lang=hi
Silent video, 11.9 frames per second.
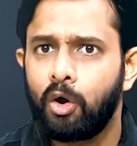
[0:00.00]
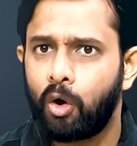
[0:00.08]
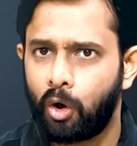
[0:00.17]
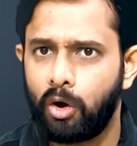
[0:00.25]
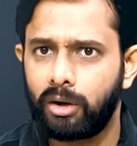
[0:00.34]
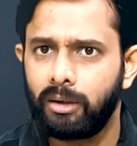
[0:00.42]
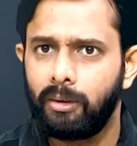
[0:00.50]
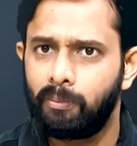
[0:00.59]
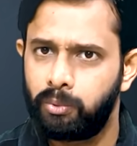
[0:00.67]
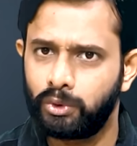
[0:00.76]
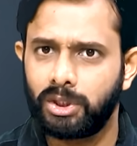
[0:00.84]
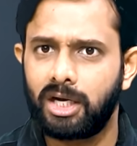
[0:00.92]
और
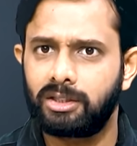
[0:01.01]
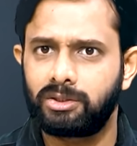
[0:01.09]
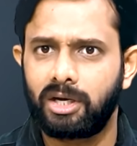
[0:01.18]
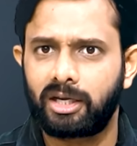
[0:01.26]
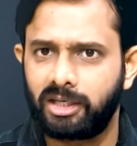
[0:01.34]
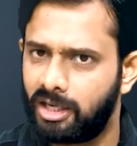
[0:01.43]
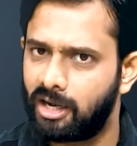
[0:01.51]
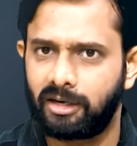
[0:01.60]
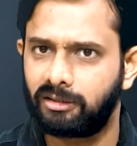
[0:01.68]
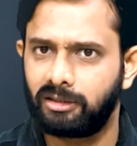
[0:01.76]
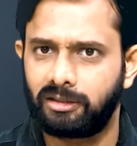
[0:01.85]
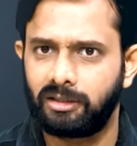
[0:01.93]
पूजा अर्चना किया करते थे